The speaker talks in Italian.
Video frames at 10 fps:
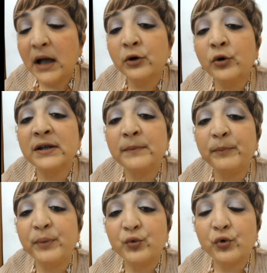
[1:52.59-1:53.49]
ancora
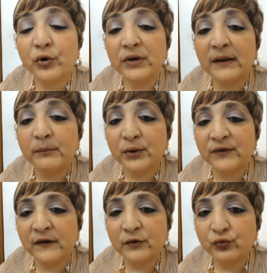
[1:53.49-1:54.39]
di più con
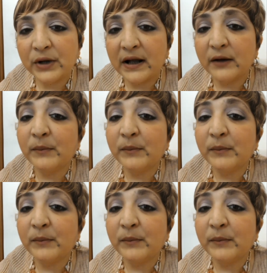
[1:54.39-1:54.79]
l'abbronzatura